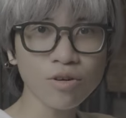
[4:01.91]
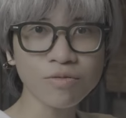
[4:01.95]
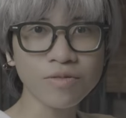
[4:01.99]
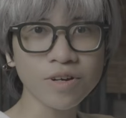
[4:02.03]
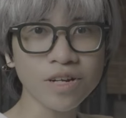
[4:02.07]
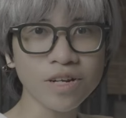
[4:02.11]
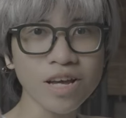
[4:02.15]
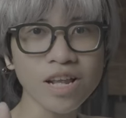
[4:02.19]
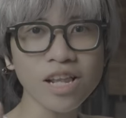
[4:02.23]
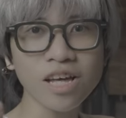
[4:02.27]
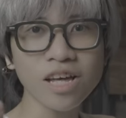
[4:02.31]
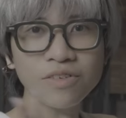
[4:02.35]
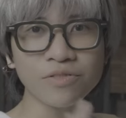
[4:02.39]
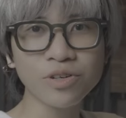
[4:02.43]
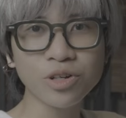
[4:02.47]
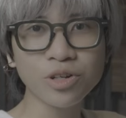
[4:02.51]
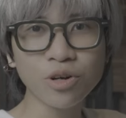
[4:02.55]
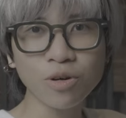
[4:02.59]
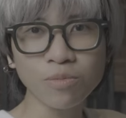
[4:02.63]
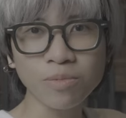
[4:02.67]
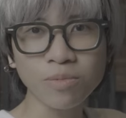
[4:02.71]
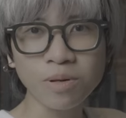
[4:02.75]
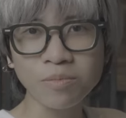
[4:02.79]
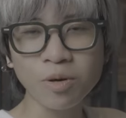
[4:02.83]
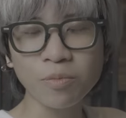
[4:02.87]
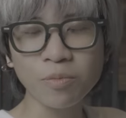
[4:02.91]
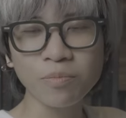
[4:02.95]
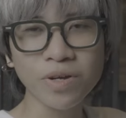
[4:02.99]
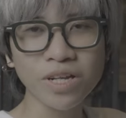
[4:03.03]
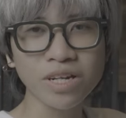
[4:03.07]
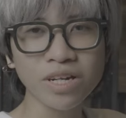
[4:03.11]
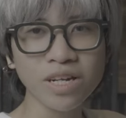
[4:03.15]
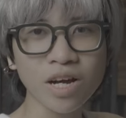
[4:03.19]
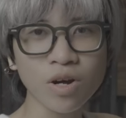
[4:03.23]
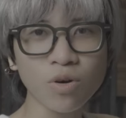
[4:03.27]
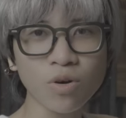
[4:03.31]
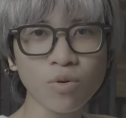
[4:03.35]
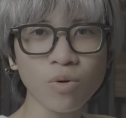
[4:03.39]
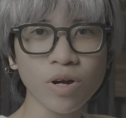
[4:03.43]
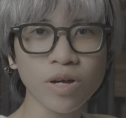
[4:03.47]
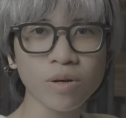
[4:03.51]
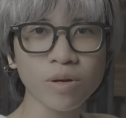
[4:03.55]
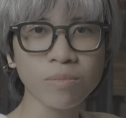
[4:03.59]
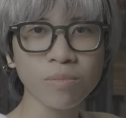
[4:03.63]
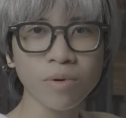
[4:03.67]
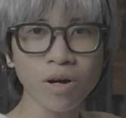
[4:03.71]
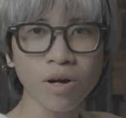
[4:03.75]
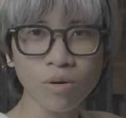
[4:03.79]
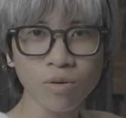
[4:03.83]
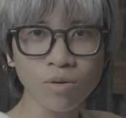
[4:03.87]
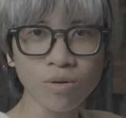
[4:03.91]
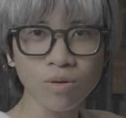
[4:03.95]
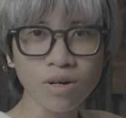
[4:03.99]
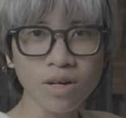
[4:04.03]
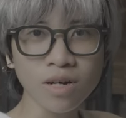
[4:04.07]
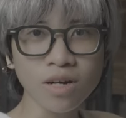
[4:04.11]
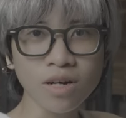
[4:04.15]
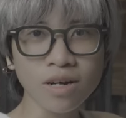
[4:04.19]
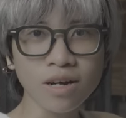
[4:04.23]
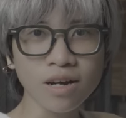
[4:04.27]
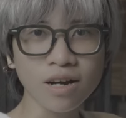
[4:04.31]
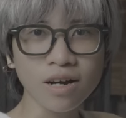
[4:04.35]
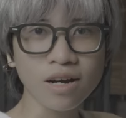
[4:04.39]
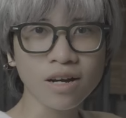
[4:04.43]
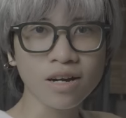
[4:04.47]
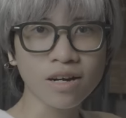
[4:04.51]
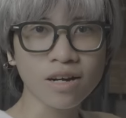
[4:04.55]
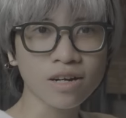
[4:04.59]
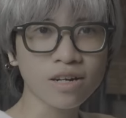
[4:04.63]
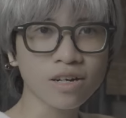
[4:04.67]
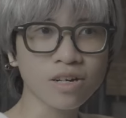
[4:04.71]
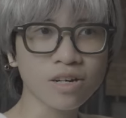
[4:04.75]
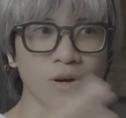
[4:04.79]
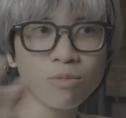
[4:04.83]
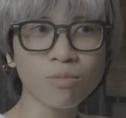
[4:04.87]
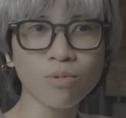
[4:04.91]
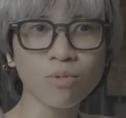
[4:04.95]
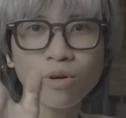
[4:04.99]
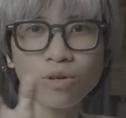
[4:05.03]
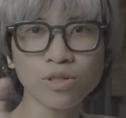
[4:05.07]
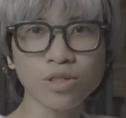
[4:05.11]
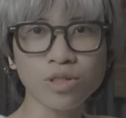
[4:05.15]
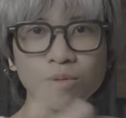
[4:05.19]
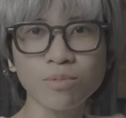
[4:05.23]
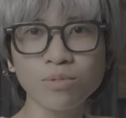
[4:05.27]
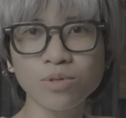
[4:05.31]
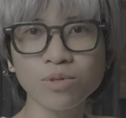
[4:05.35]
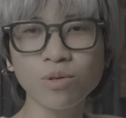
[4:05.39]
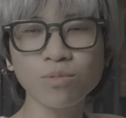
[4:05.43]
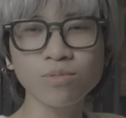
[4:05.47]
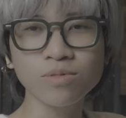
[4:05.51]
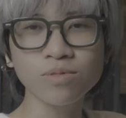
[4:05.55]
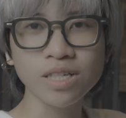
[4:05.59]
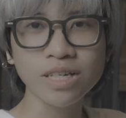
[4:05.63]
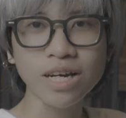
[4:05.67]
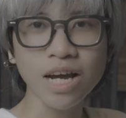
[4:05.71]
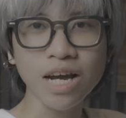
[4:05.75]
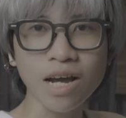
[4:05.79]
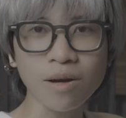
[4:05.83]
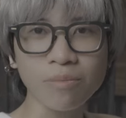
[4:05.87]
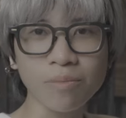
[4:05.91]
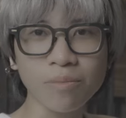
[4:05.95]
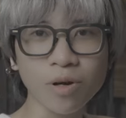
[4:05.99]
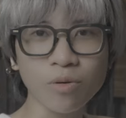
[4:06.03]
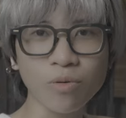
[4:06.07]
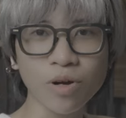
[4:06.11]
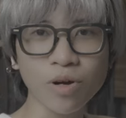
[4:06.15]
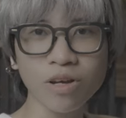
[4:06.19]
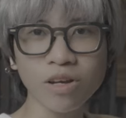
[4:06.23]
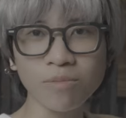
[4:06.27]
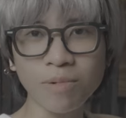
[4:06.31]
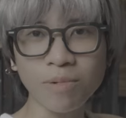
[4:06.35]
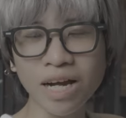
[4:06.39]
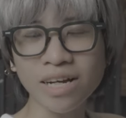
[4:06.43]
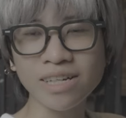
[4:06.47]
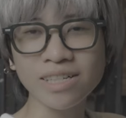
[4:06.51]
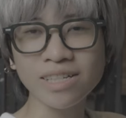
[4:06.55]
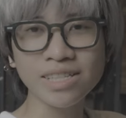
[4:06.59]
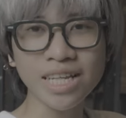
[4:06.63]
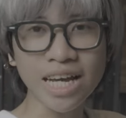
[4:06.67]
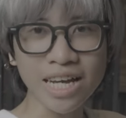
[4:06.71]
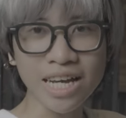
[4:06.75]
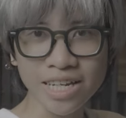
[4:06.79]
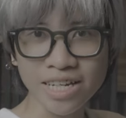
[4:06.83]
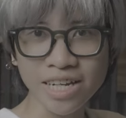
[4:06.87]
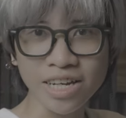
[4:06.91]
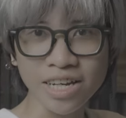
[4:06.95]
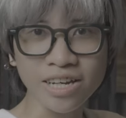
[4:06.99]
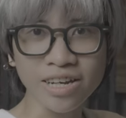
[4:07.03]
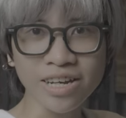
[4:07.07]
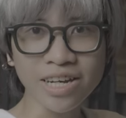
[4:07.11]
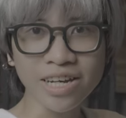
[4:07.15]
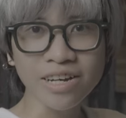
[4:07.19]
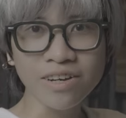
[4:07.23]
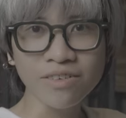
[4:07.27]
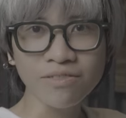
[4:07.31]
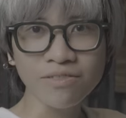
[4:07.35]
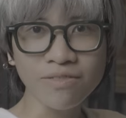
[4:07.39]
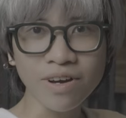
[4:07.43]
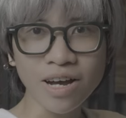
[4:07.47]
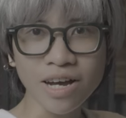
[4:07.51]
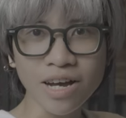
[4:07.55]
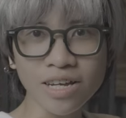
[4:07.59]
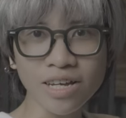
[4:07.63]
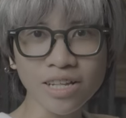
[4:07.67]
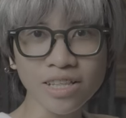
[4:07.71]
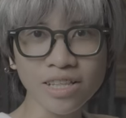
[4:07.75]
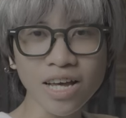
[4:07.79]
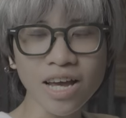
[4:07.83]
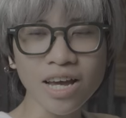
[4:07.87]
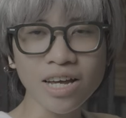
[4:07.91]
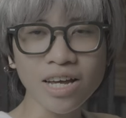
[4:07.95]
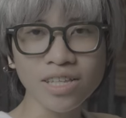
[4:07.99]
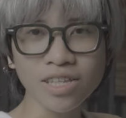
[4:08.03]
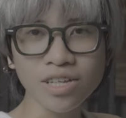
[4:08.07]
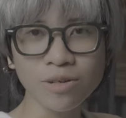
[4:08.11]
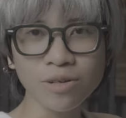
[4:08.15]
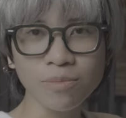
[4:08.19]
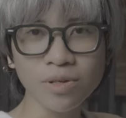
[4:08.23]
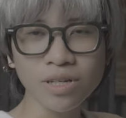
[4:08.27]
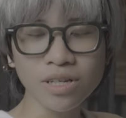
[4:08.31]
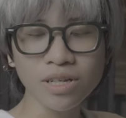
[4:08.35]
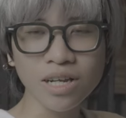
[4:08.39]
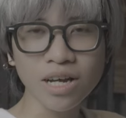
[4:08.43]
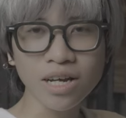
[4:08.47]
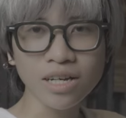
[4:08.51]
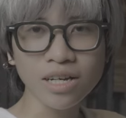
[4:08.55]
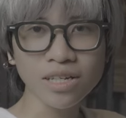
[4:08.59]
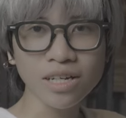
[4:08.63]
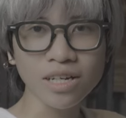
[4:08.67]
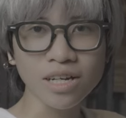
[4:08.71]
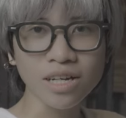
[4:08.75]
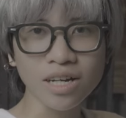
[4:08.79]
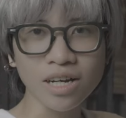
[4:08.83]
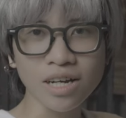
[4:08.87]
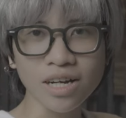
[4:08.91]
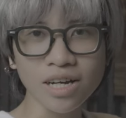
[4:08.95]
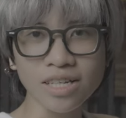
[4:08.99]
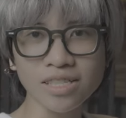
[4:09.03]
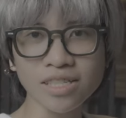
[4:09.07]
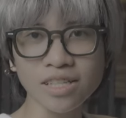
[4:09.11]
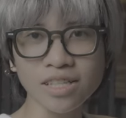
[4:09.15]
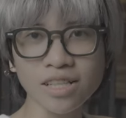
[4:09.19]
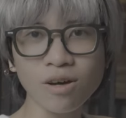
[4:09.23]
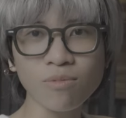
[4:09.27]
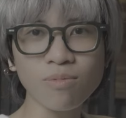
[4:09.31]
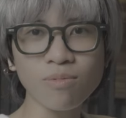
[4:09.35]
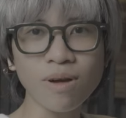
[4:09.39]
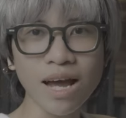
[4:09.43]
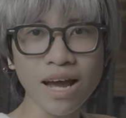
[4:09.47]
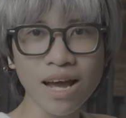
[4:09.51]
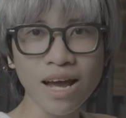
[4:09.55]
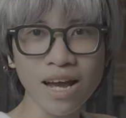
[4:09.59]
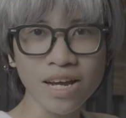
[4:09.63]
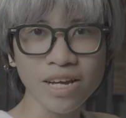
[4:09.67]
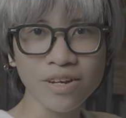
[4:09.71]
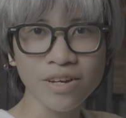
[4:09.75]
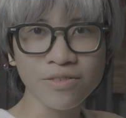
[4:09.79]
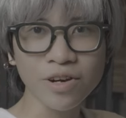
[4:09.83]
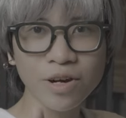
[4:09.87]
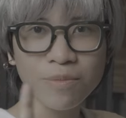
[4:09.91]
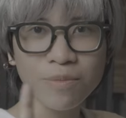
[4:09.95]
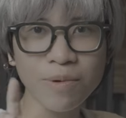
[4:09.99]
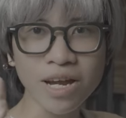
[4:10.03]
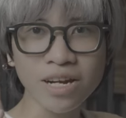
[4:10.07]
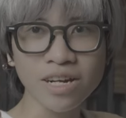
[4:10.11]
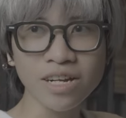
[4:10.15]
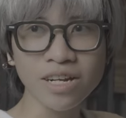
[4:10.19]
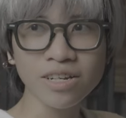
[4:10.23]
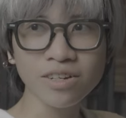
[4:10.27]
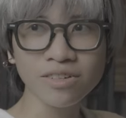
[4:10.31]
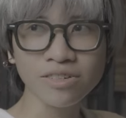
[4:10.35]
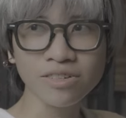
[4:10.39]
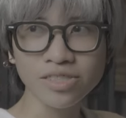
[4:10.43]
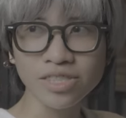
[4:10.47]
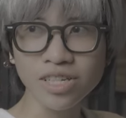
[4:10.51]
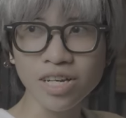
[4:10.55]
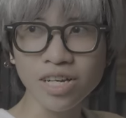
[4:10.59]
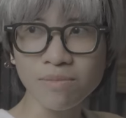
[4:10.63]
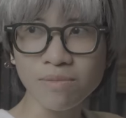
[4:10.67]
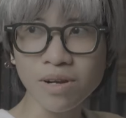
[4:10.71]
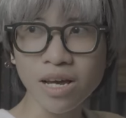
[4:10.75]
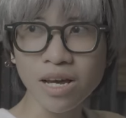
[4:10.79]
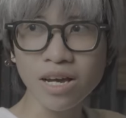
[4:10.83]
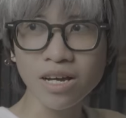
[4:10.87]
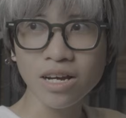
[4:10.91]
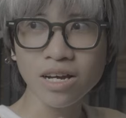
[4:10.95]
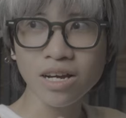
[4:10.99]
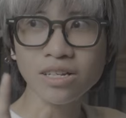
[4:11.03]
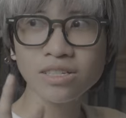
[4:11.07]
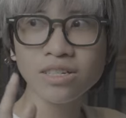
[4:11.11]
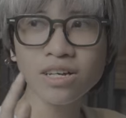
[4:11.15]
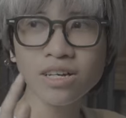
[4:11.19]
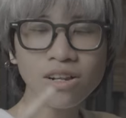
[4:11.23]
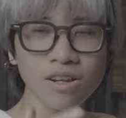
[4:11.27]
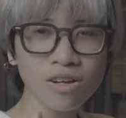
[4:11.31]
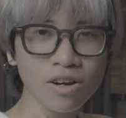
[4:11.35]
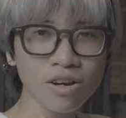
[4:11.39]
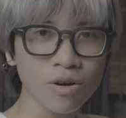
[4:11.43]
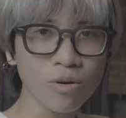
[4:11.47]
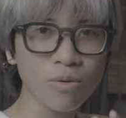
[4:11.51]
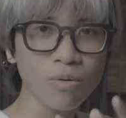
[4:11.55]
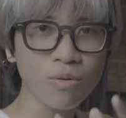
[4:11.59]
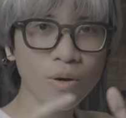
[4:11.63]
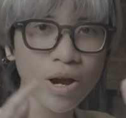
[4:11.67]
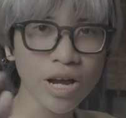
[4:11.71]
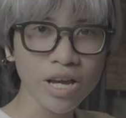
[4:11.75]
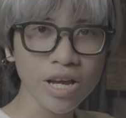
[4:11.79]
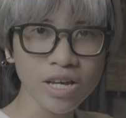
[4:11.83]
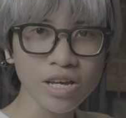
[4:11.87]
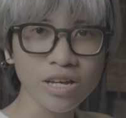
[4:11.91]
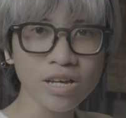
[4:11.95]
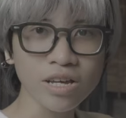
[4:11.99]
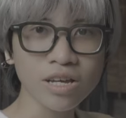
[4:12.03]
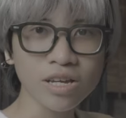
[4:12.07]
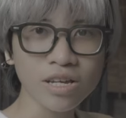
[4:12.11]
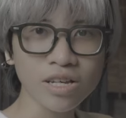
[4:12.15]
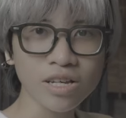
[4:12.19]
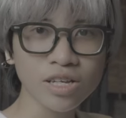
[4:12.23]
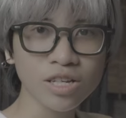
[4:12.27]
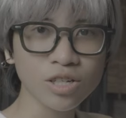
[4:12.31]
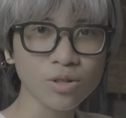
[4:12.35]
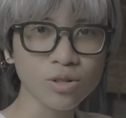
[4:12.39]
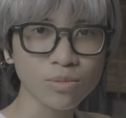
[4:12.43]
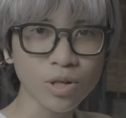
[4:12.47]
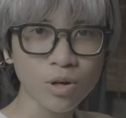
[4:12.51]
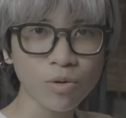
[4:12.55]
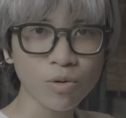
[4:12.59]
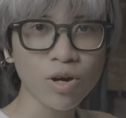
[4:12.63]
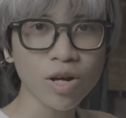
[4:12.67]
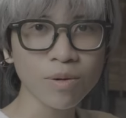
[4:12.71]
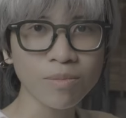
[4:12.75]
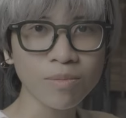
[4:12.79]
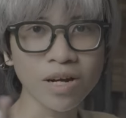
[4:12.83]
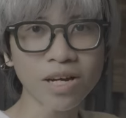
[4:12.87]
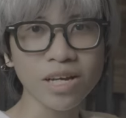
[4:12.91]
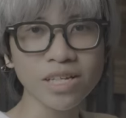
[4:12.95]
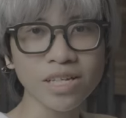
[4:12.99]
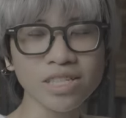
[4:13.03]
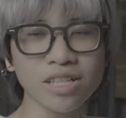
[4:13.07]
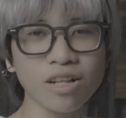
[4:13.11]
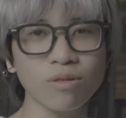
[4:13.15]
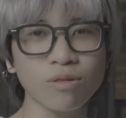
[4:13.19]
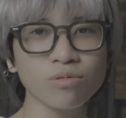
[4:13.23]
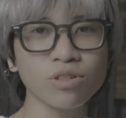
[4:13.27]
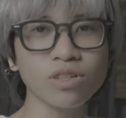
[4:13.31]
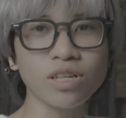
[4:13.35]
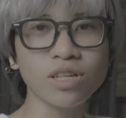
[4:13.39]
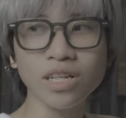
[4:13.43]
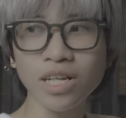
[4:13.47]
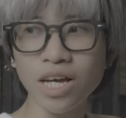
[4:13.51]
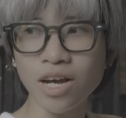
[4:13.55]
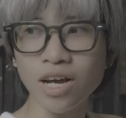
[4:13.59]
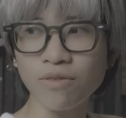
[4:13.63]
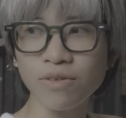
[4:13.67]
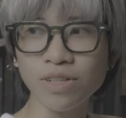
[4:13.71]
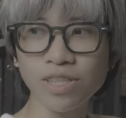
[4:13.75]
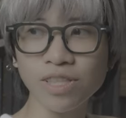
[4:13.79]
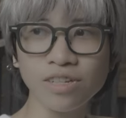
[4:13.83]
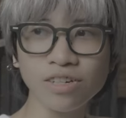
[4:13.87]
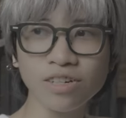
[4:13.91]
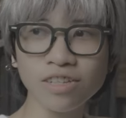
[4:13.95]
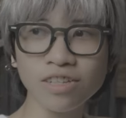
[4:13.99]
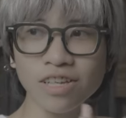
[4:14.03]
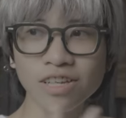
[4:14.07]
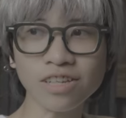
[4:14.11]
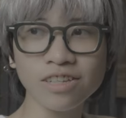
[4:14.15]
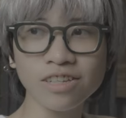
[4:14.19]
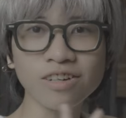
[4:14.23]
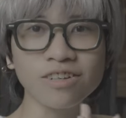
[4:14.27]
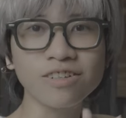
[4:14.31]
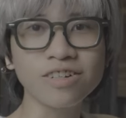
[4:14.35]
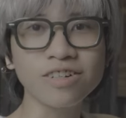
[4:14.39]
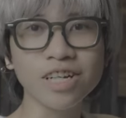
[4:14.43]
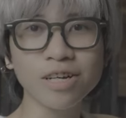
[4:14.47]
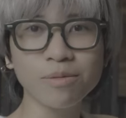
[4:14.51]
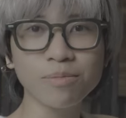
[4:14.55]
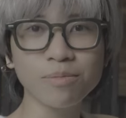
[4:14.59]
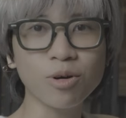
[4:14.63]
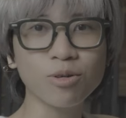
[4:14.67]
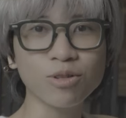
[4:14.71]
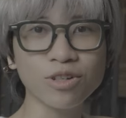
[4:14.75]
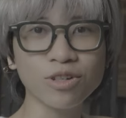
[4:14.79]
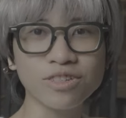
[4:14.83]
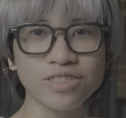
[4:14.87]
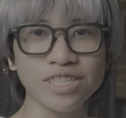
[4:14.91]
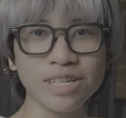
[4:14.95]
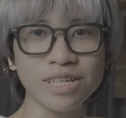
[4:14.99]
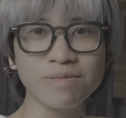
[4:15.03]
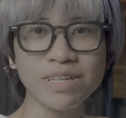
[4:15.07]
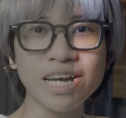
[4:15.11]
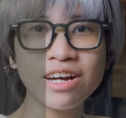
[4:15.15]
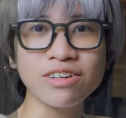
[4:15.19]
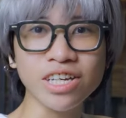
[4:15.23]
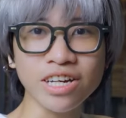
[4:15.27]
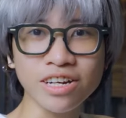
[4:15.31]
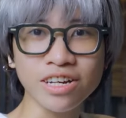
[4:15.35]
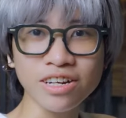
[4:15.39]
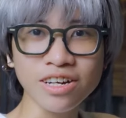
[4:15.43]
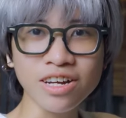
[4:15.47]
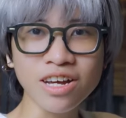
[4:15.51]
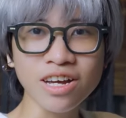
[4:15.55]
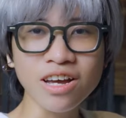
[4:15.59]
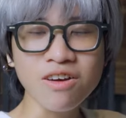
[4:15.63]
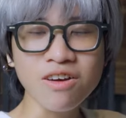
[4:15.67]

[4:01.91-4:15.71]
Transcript: và đây là video mà bọn mình đang quay mẫu uh, không có chống rung gì cả mà quay bằng tay này và hiện tại thì mình đang để là S-Lock 2 các bạn hãy thử xem là cái chất lượng quay khi chúng ta quay bằng S-Lock như thế nào và thì nữa sẽ thử lên màu thử xem sao nhé